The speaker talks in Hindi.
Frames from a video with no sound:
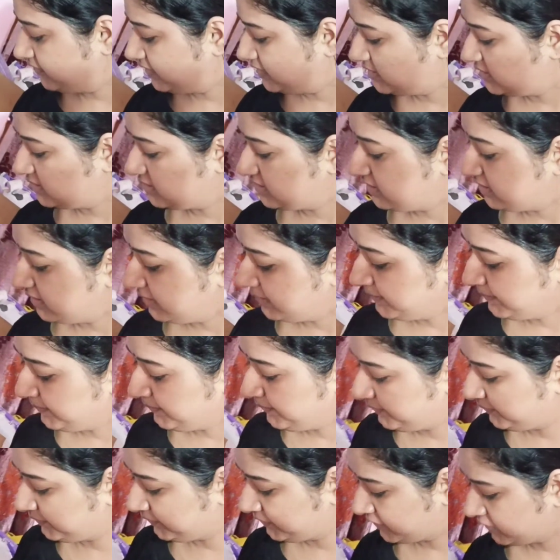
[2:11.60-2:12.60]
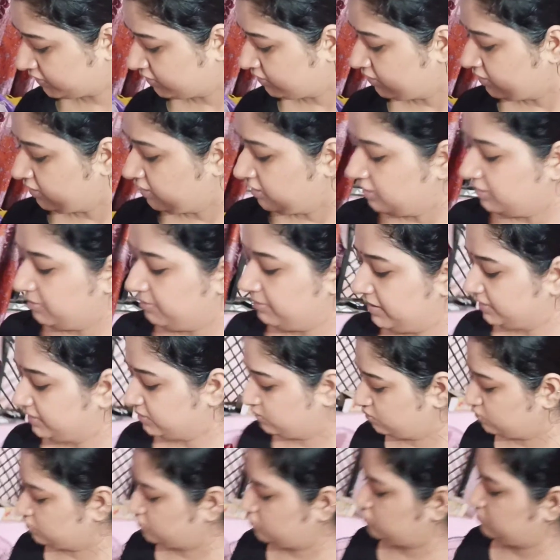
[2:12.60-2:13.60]
वजह से मैं
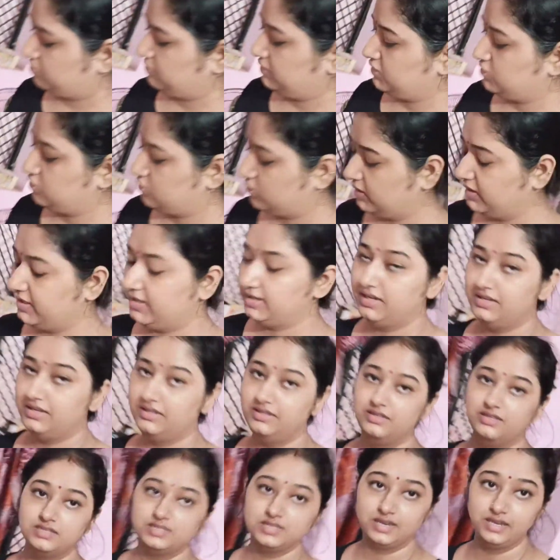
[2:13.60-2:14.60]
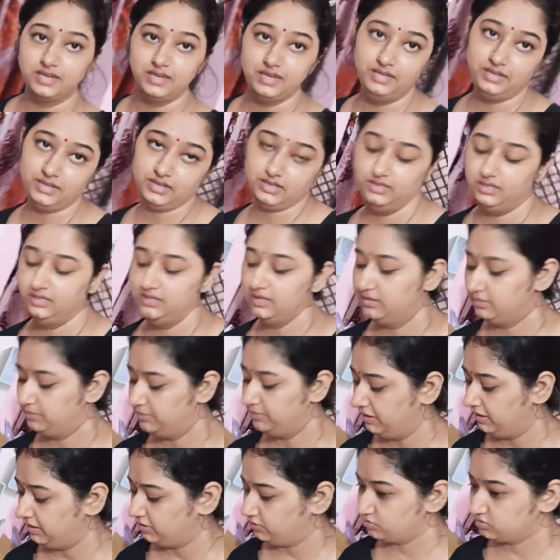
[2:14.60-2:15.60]
कुछ भी जो है ना सही नहीं कर
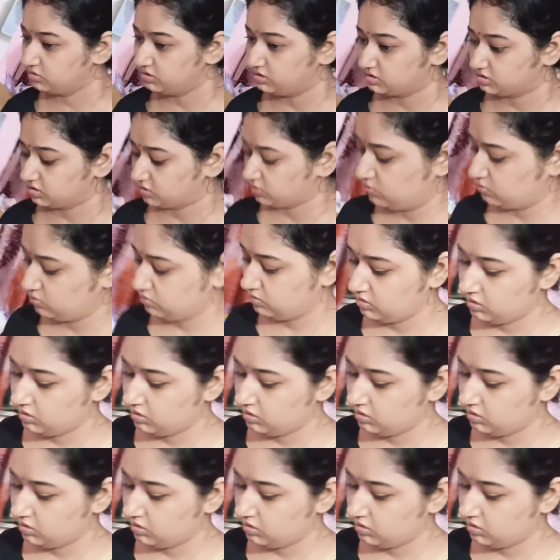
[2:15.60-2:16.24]
पाई हूँ सच कहूँ